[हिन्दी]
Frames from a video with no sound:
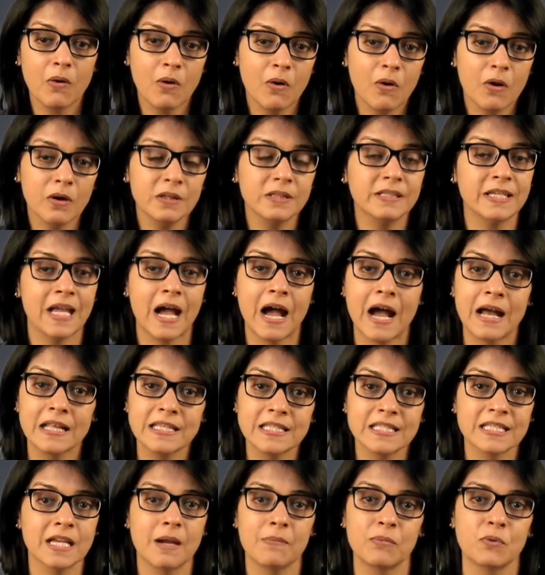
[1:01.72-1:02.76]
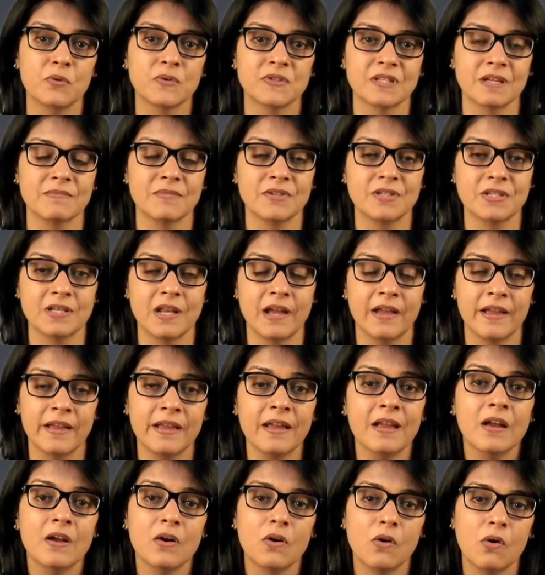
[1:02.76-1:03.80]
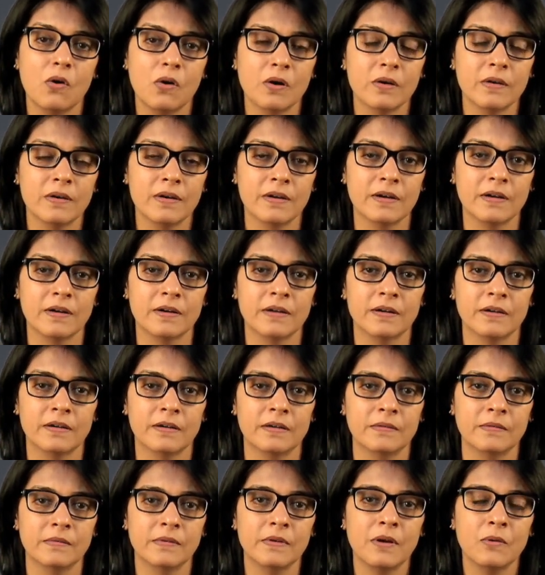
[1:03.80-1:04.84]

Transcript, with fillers: बहुत ध्यान से आपको समझना है और आ,